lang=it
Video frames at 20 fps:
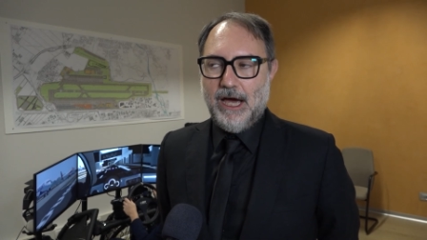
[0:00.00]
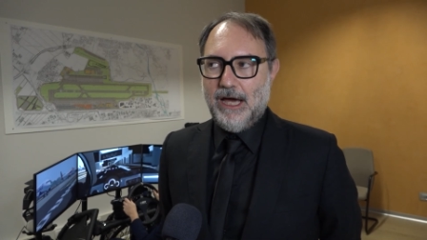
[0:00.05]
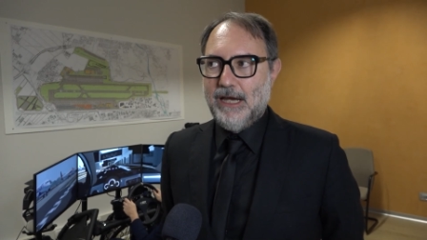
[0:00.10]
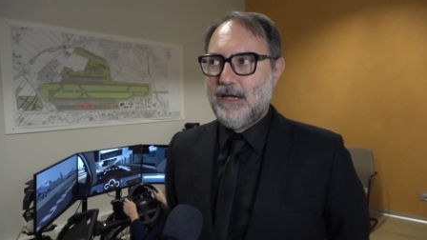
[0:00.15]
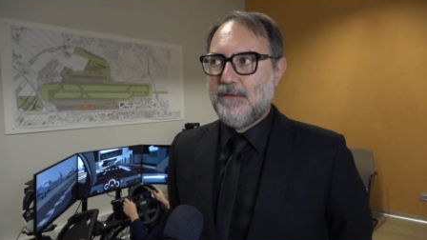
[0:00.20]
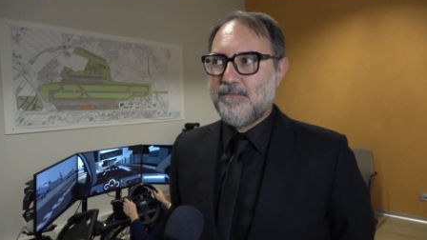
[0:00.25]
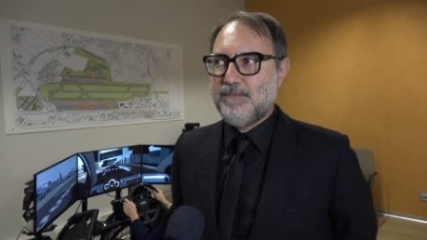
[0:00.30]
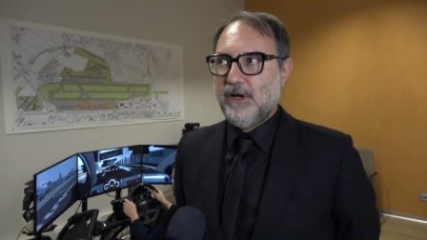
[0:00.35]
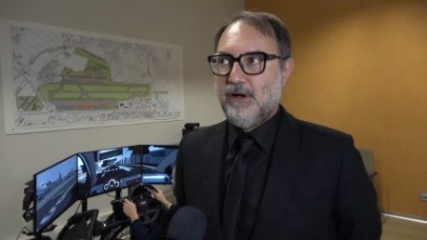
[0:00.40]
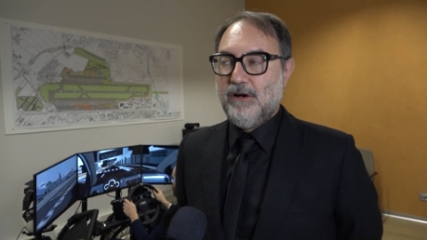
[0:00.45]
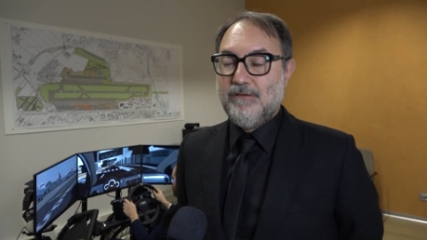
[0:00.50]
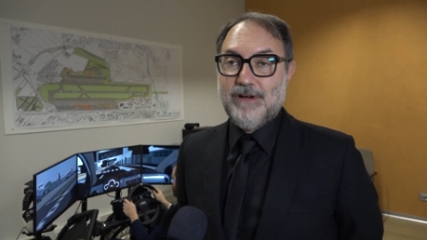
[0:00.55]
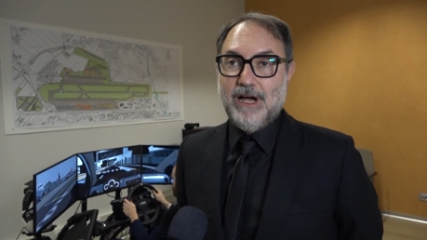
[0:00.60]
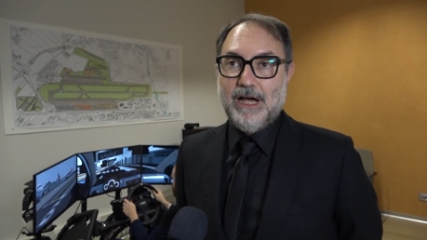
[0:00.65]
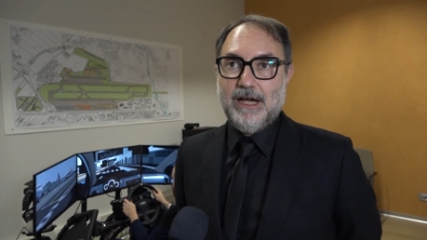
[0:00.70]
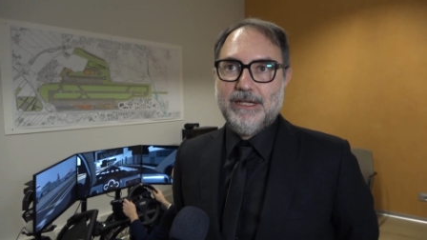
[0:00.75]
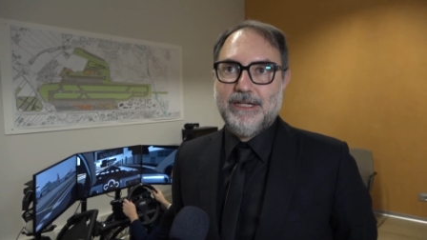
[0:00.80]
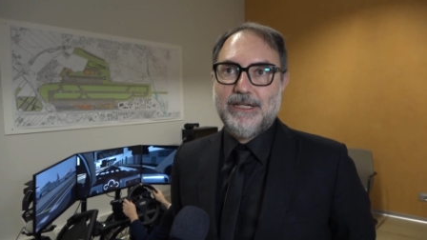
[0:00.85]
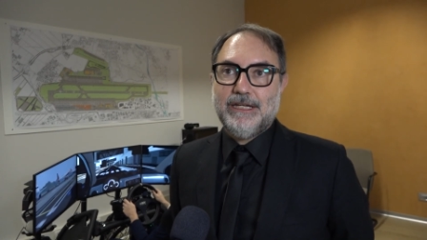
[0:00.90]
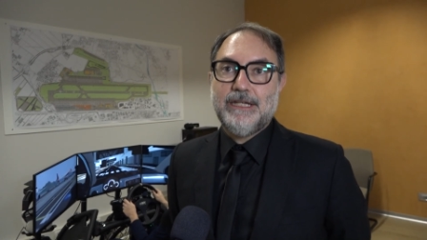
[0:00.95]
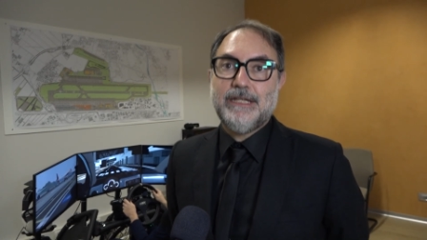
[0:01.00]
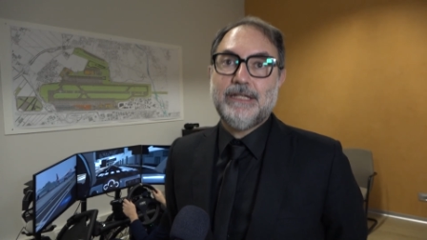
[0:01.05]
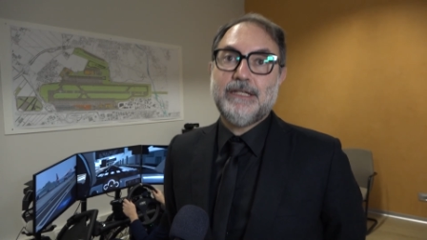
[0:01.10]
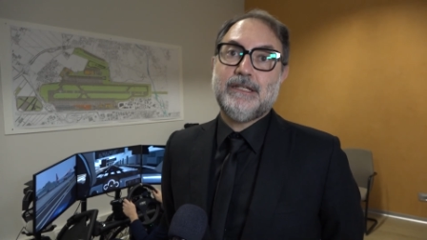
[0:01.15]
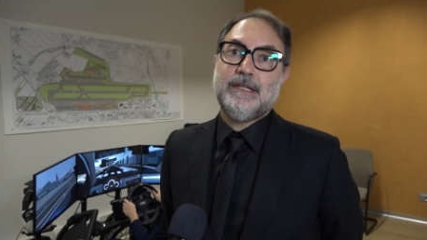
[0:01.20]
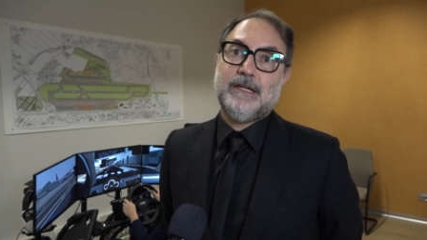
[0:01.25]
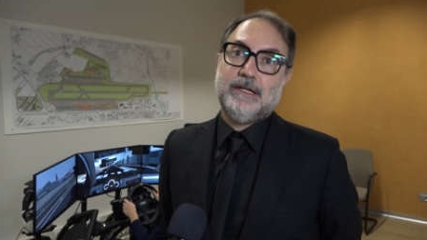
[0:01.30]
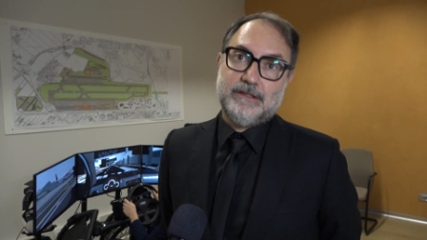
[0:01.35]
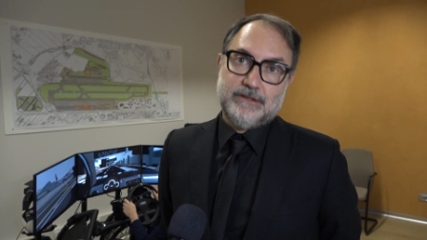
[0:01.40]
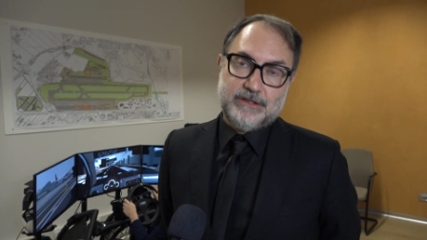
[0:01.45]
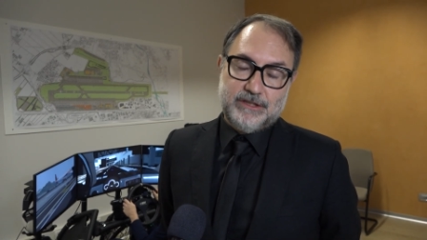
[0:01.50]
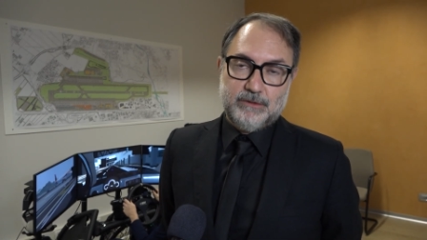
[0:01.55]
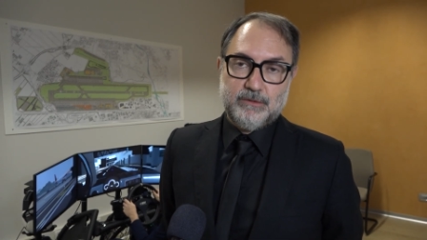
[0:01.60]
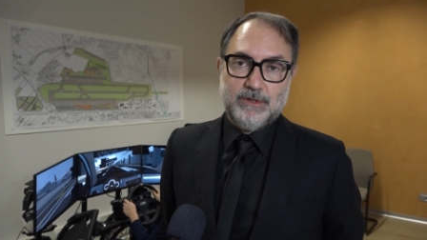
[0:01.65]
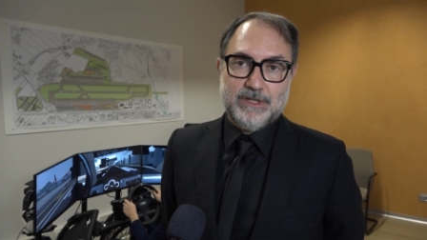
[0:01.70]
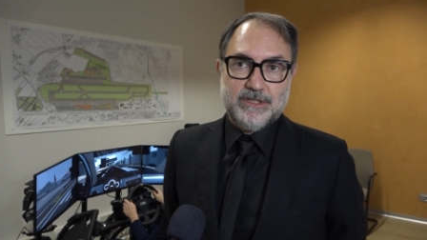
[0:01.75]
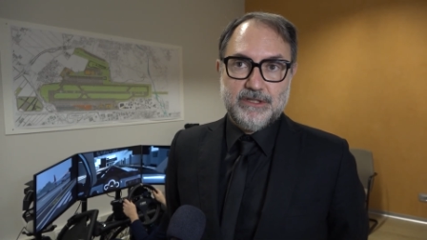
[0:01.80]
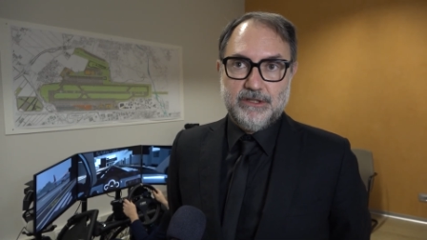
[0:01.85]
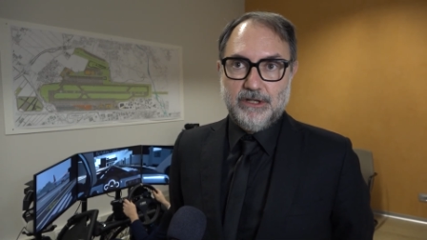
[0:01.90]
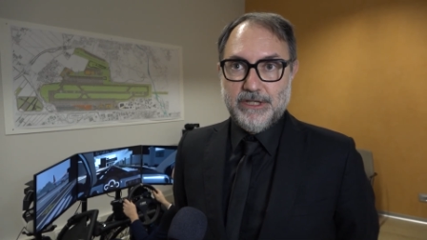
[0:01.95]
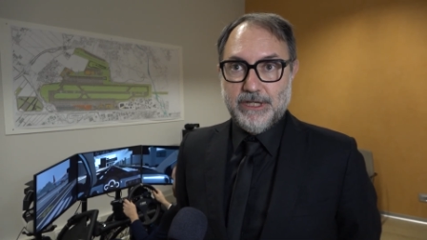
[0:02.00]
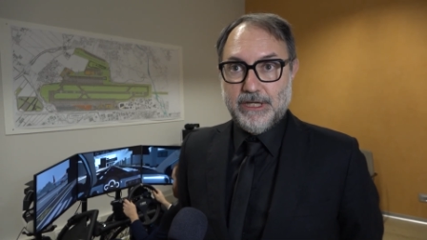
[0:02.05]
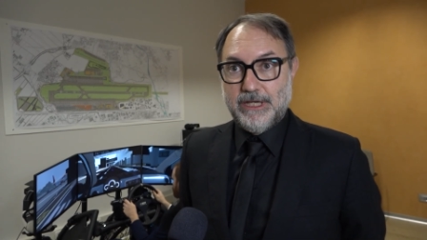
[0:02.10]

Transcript: alla prova in situazioni